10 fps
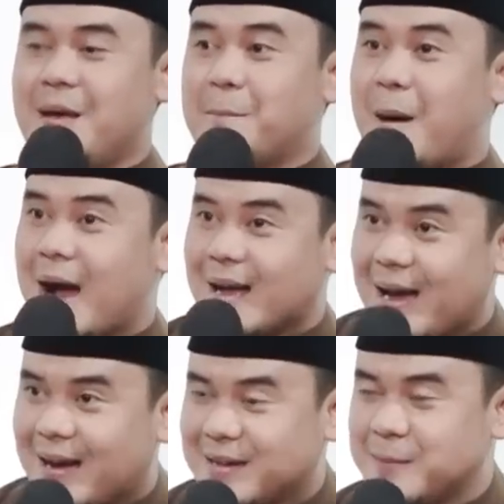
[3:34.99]

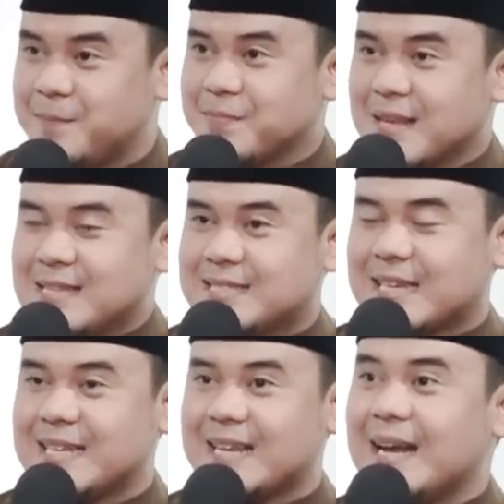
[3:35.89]
Bahkan
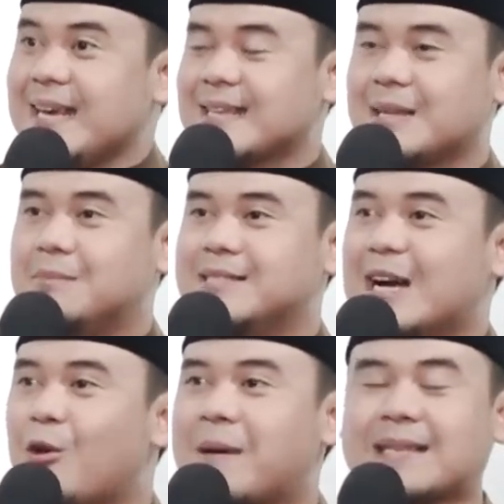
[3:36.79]
seringkali kita
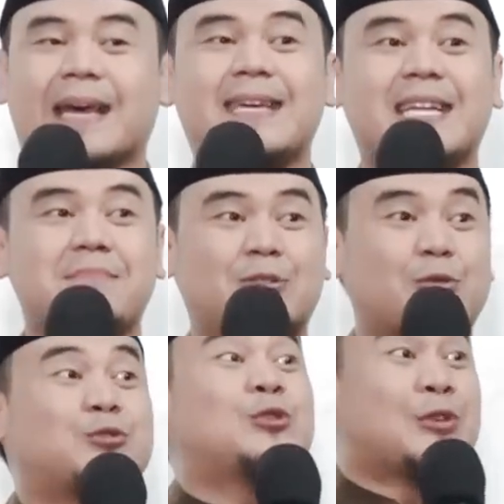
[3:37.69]
menjawab kita ingin
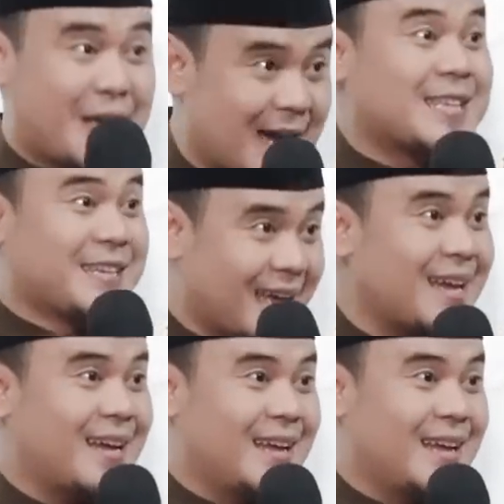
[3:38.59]
masuk surga gitu ya.